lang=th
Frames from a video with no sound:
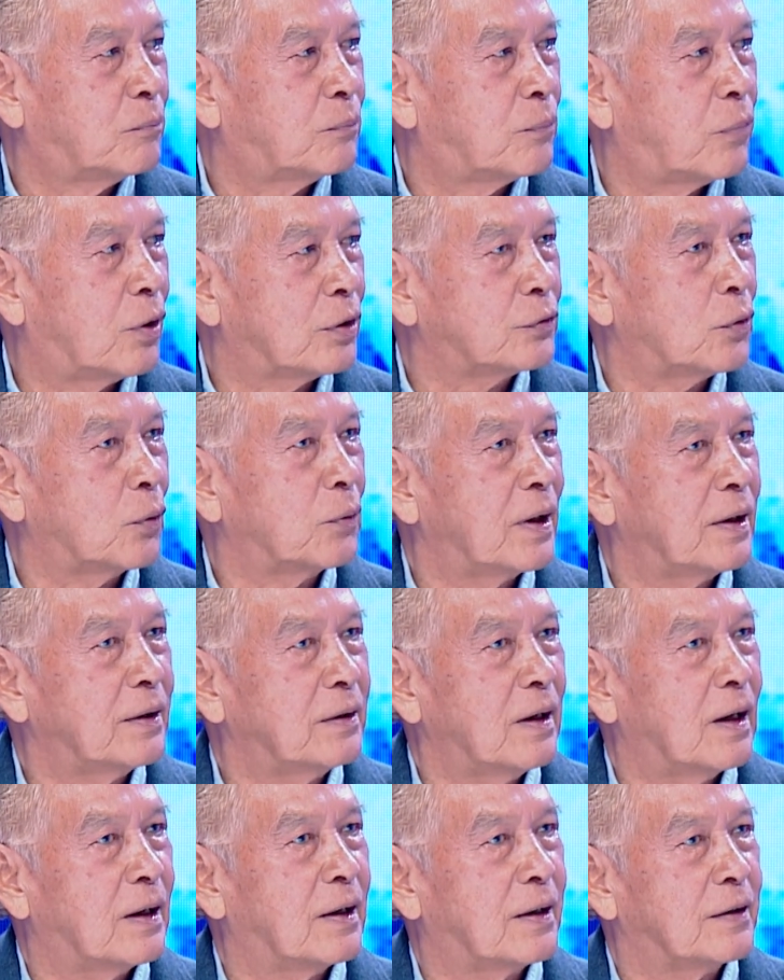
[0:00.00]
เพราะตรงนั้น
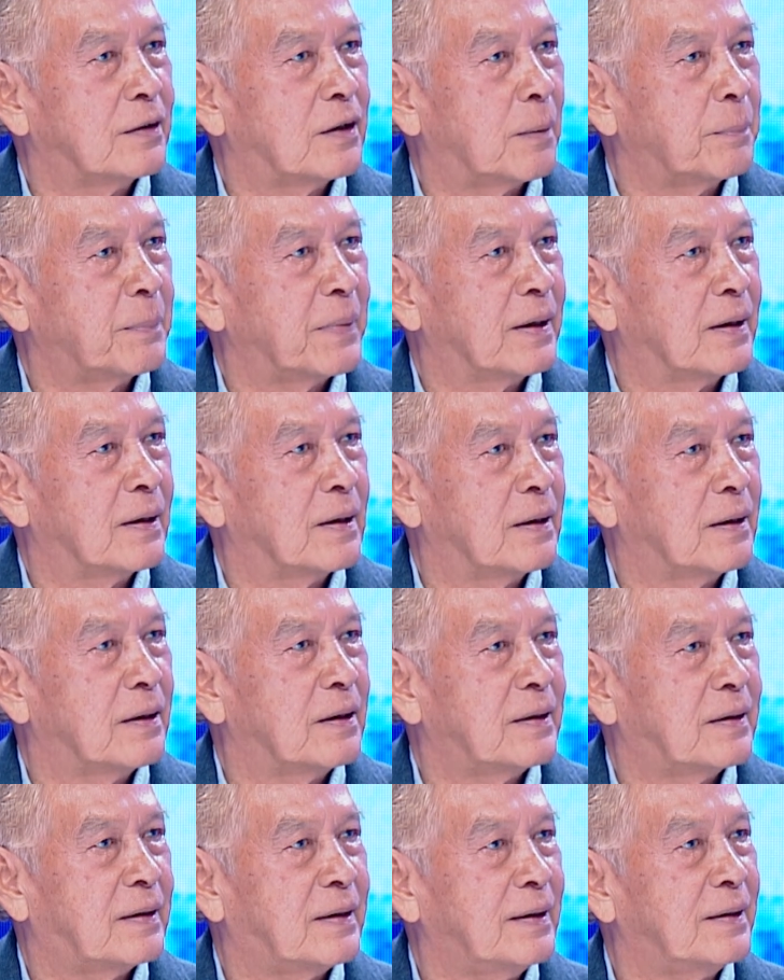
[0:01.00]
จะเป็น
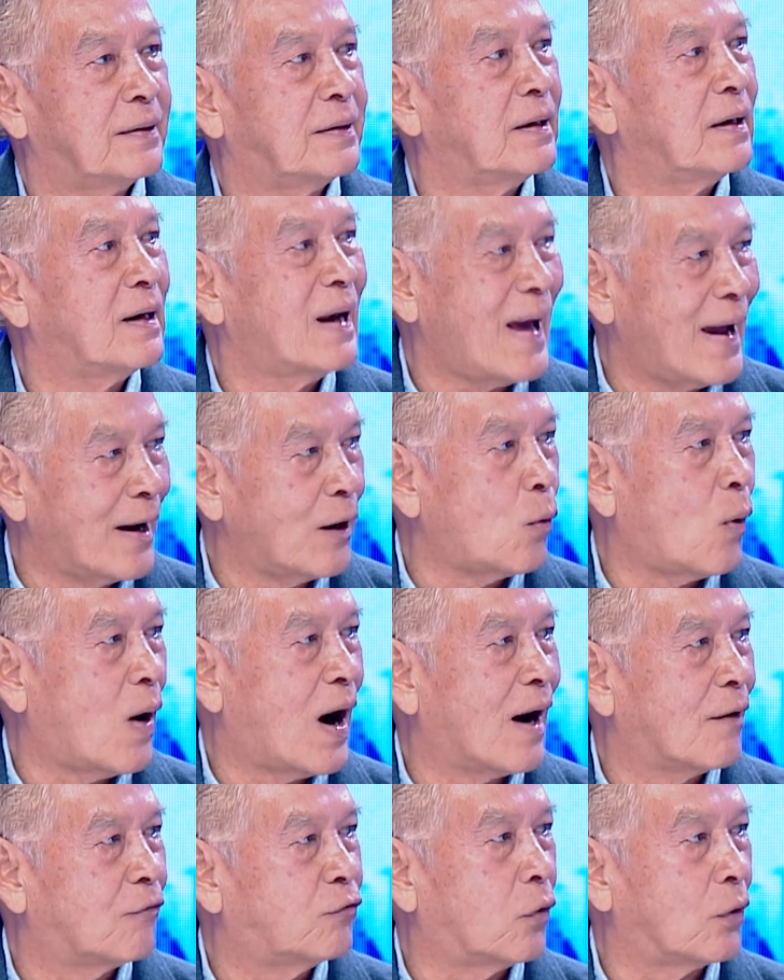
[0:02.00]
ที่ที่แรงกว่า
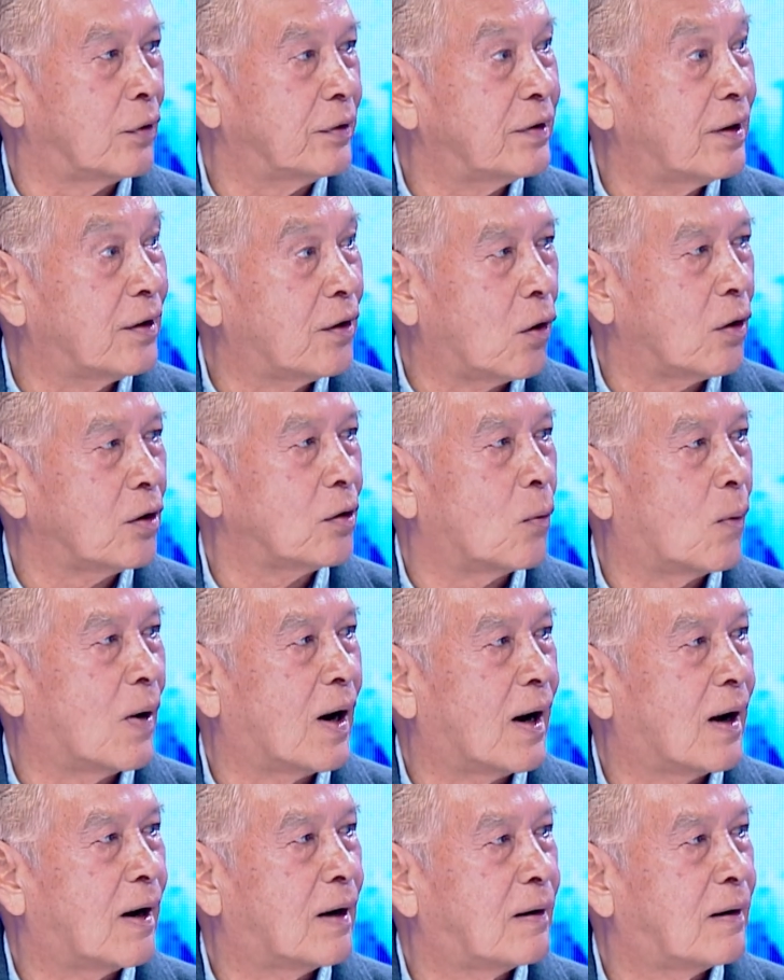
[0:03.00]
ฝนจะน้อยกว่า